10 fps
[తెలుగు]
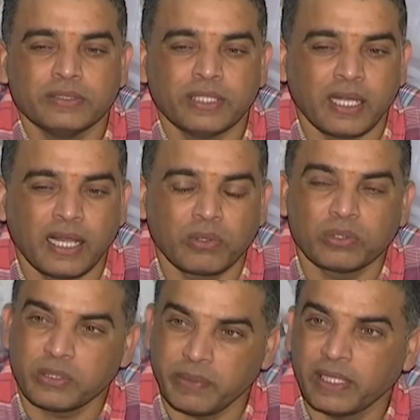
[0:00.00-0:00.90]
జనాల
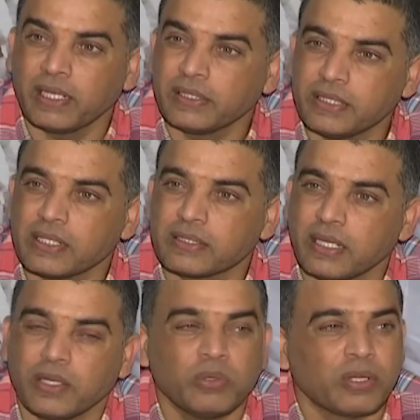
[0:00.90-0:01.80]
కోసం ఏదన్నా
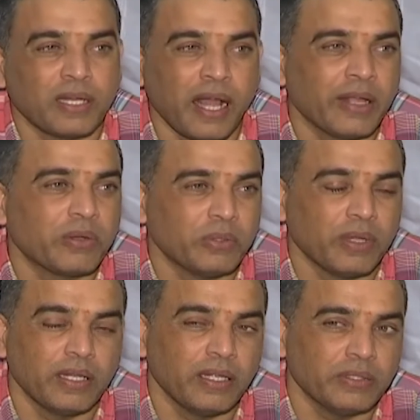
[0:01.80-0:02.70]
చేస్తాడు ఒక నాయకుడు
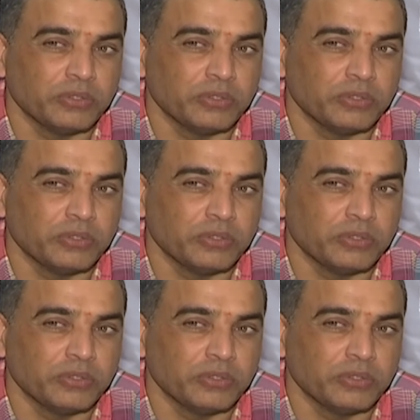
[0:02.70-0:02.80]
అని